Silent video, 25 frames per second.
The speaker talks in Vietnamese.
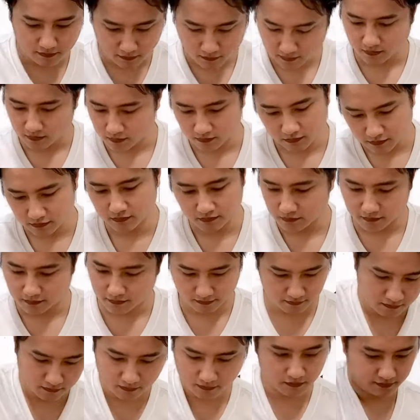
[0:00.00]
Đó, đám mây
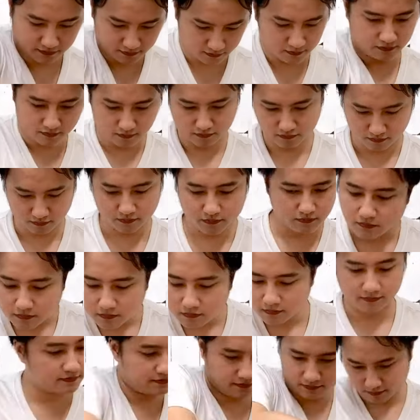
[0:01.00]
nhỏ thì mình cũng tương tự
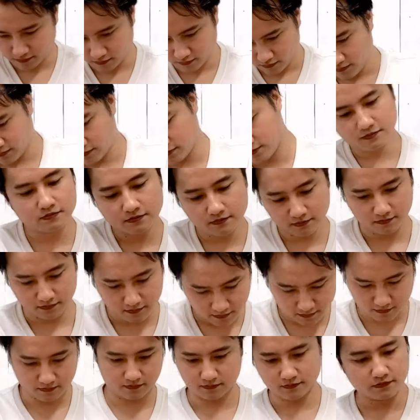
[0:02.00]
như đám mây lớn, đính
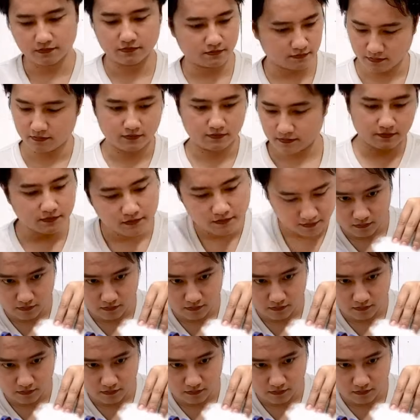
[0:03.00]
mây hết xung quanh.